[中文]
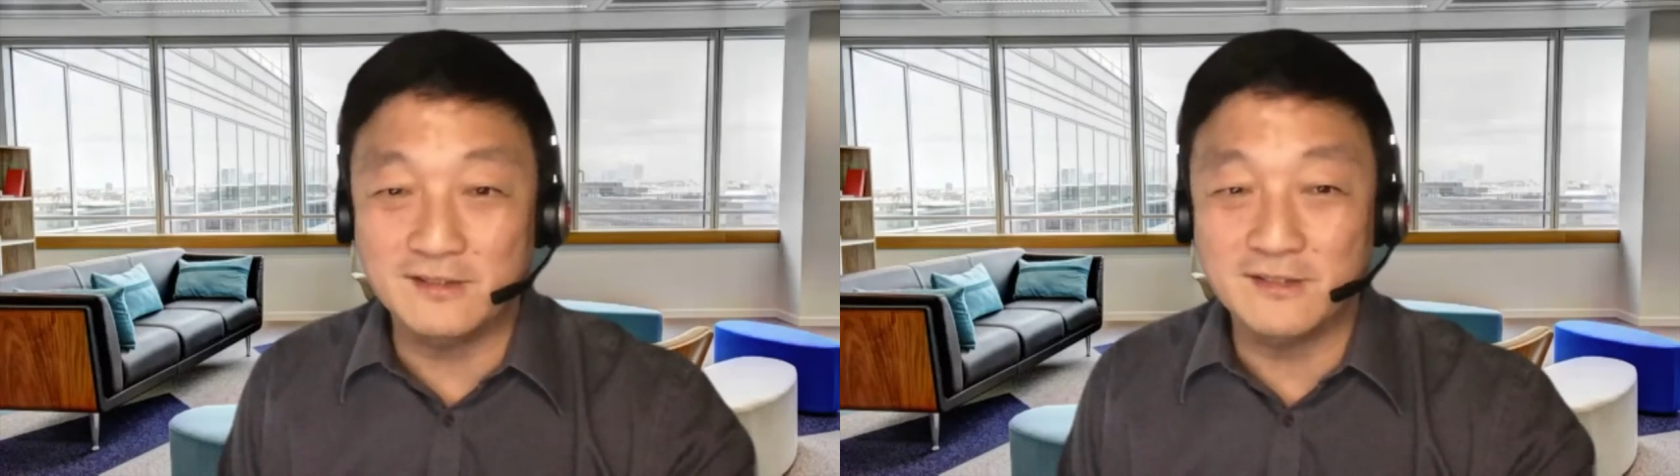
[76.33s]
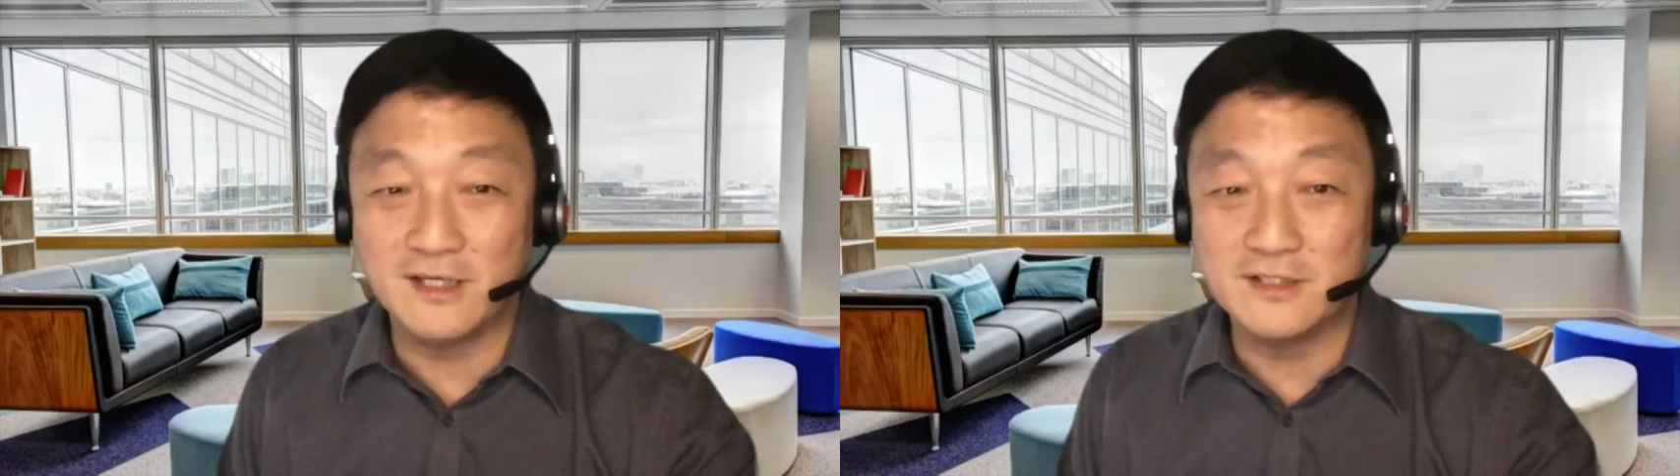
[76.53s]

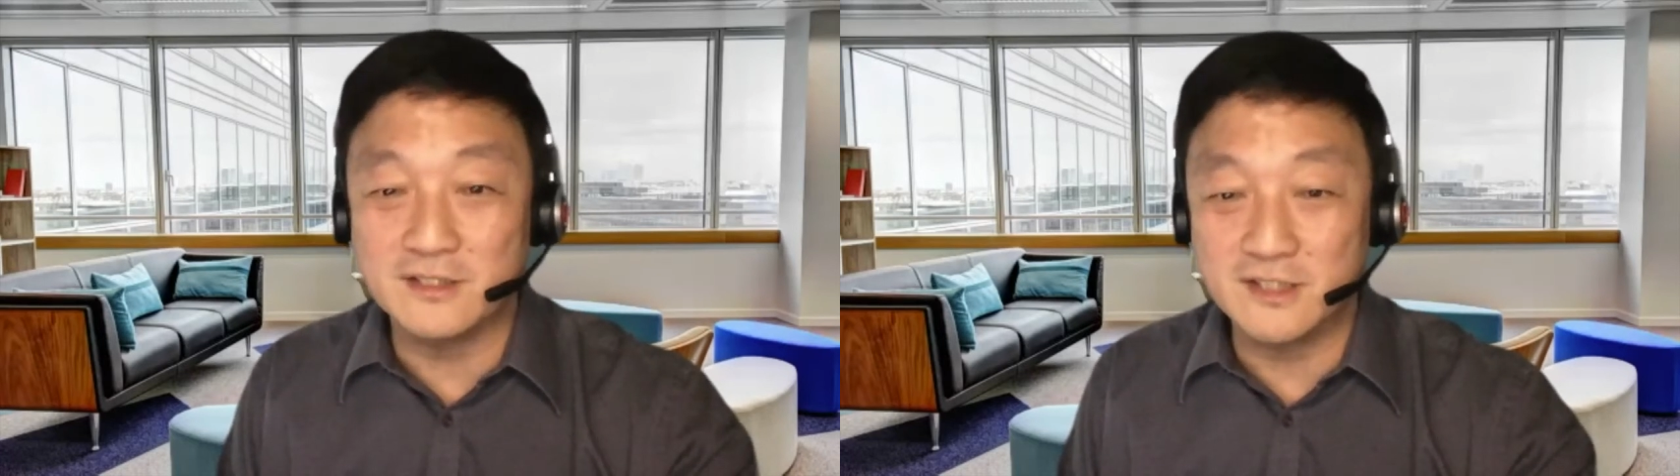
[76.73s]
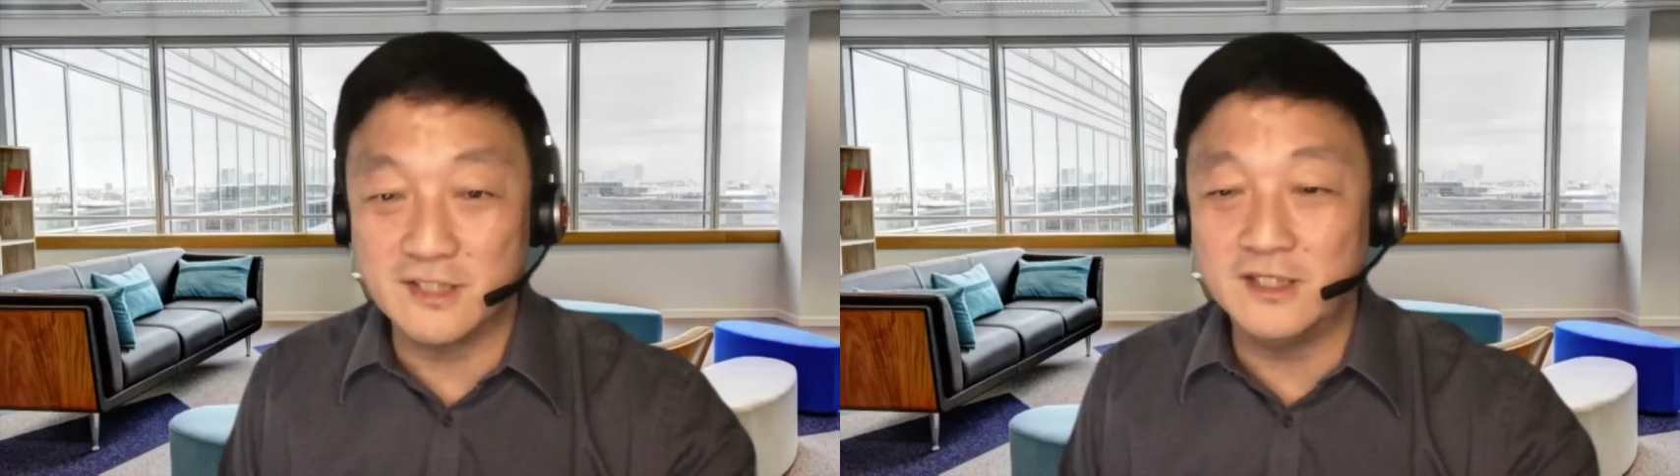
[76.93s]
但是
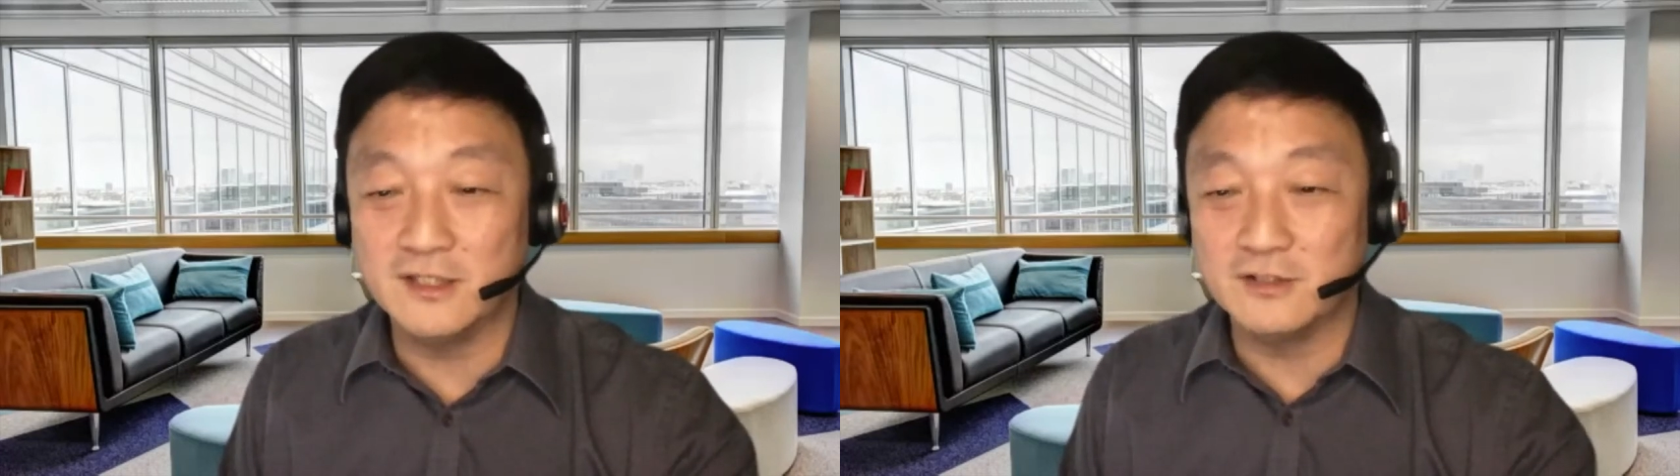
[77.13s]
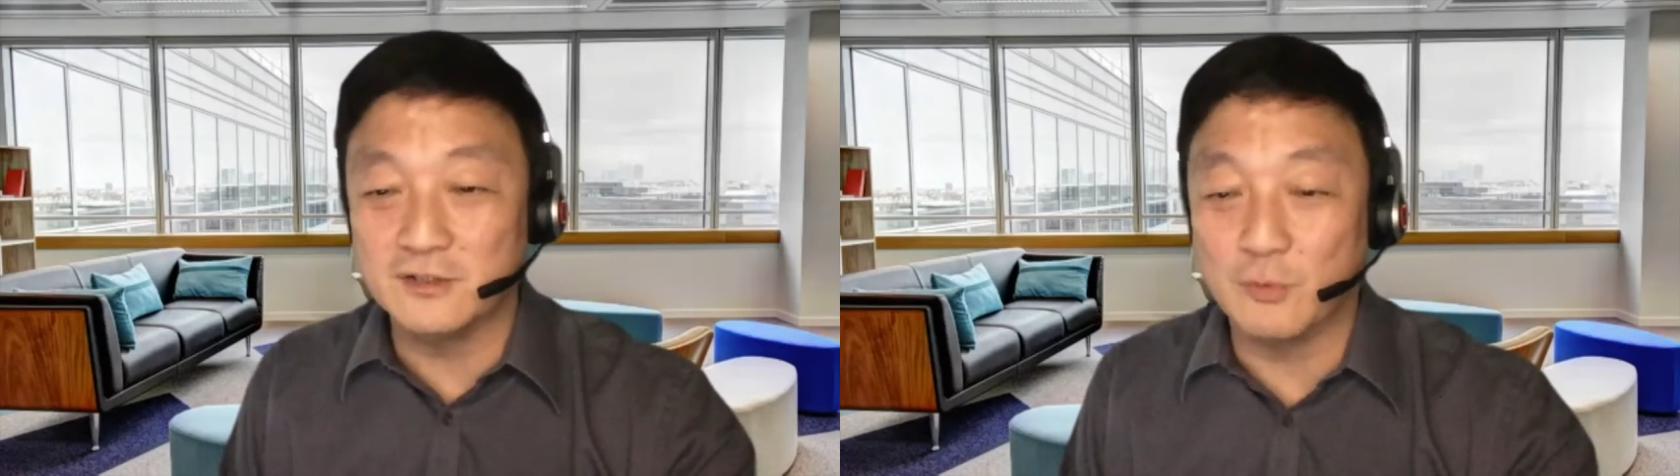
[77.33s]
今年
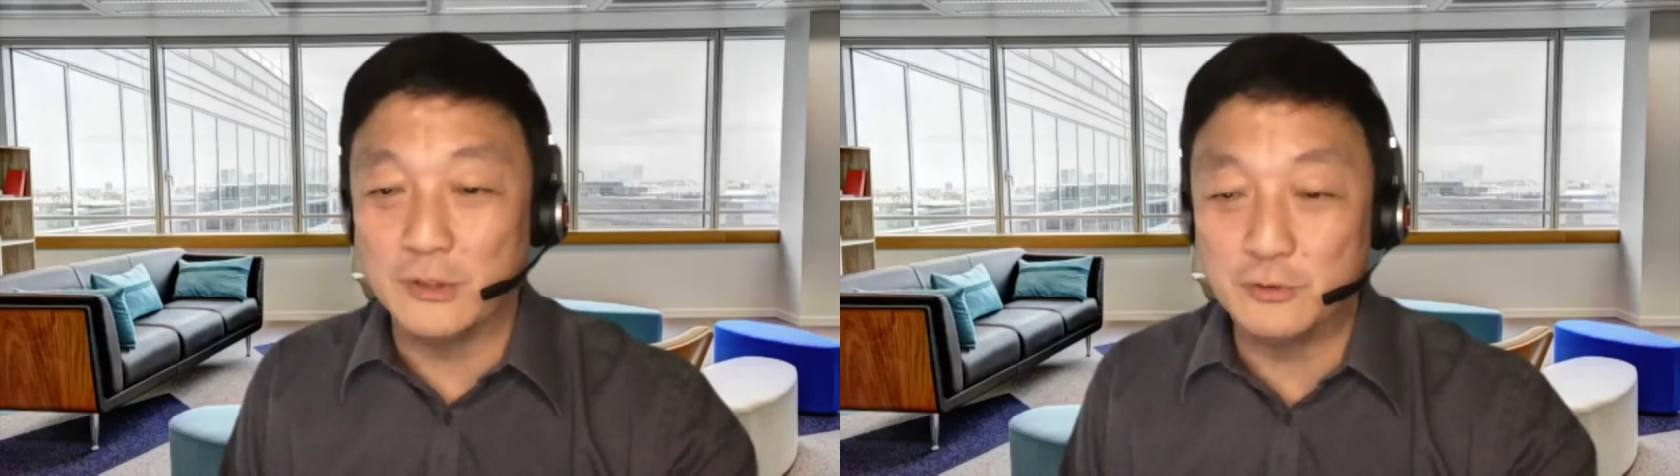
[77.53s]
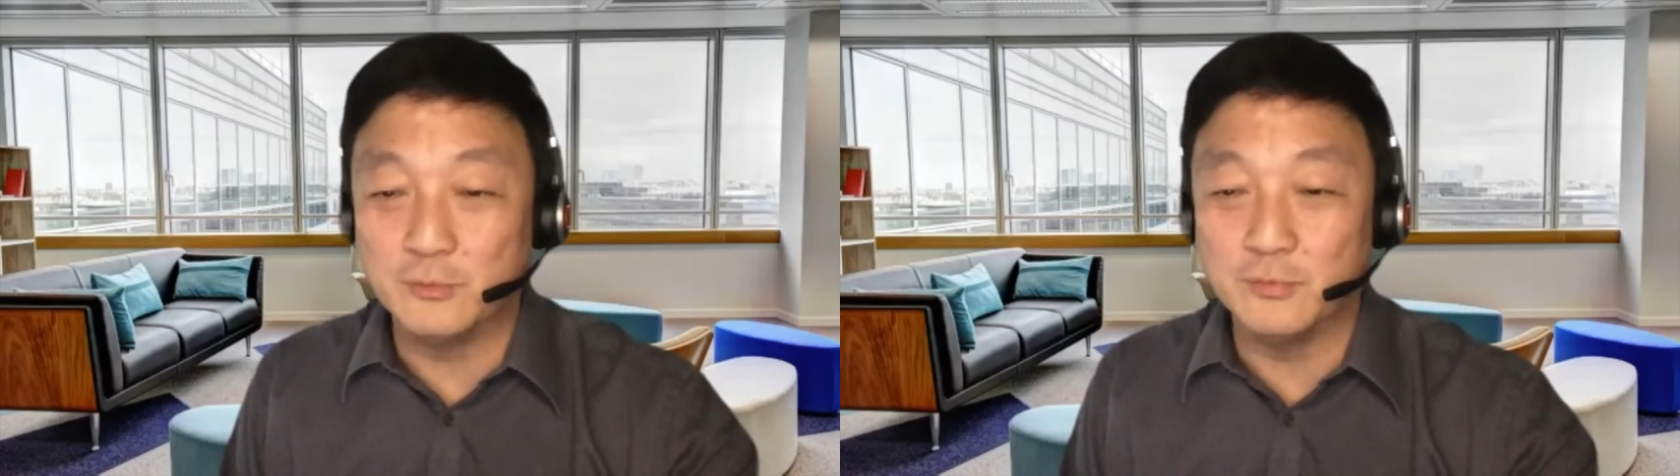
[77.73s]
就是完
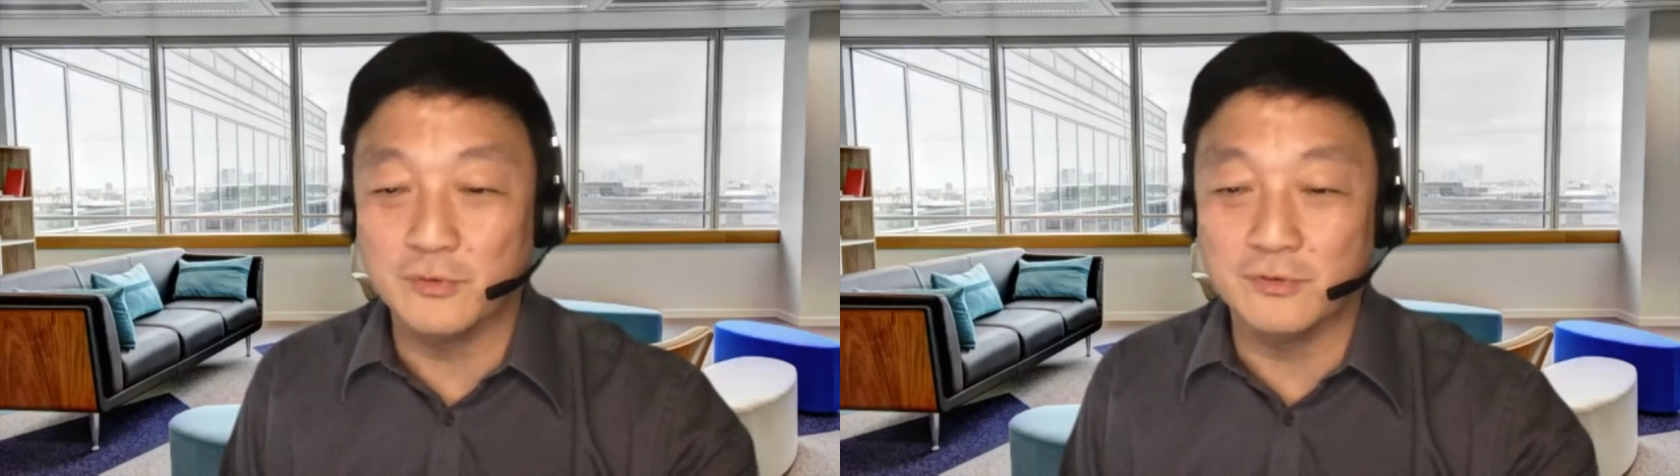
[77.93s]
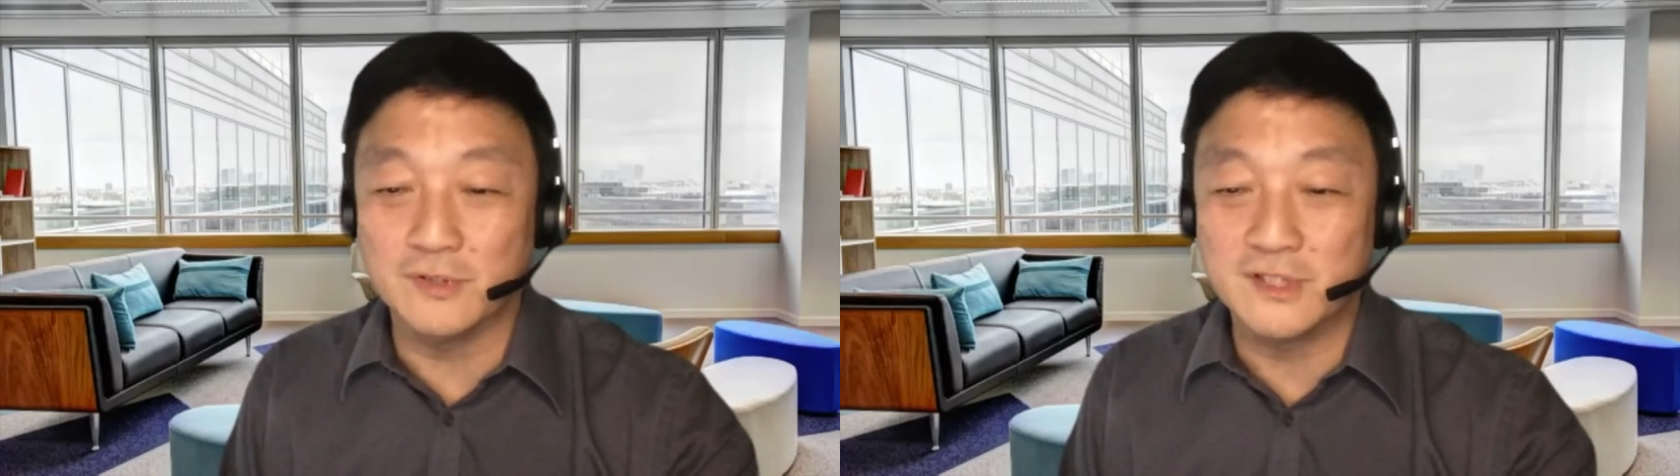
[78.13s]
全不
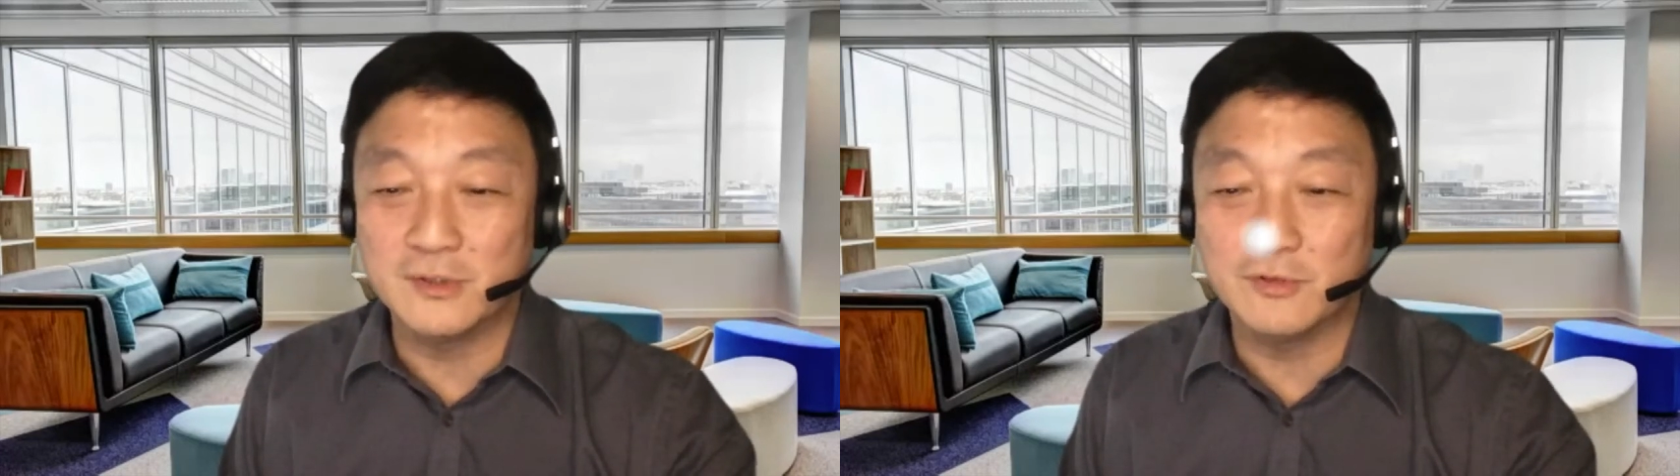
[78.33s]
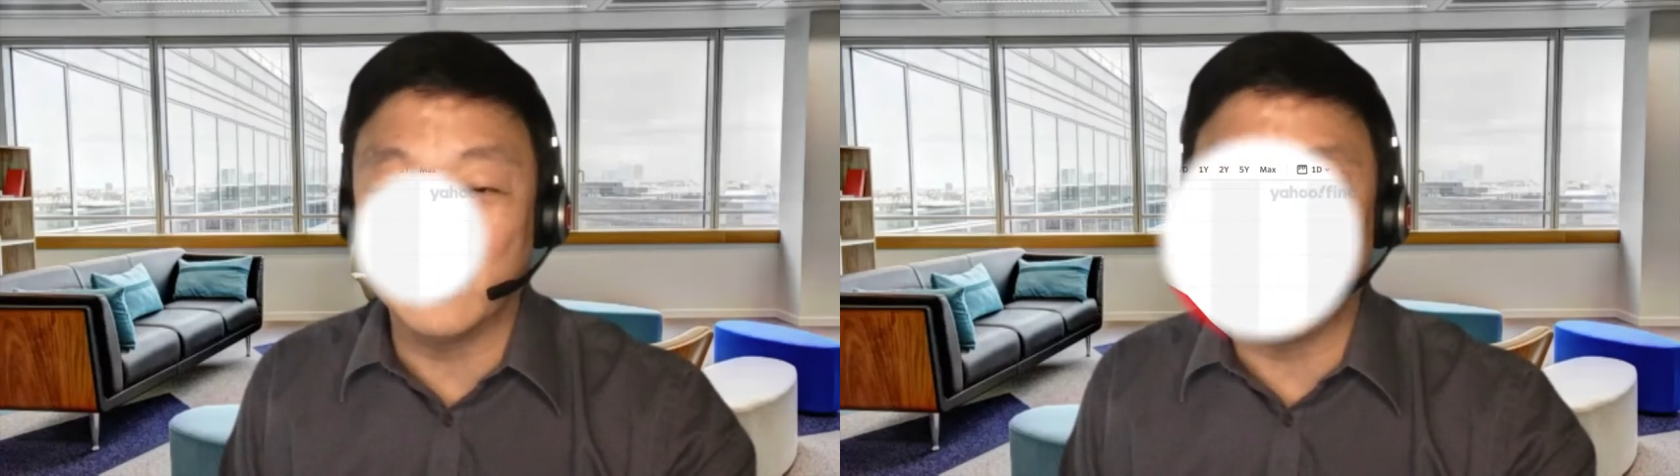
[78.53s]
同的情况。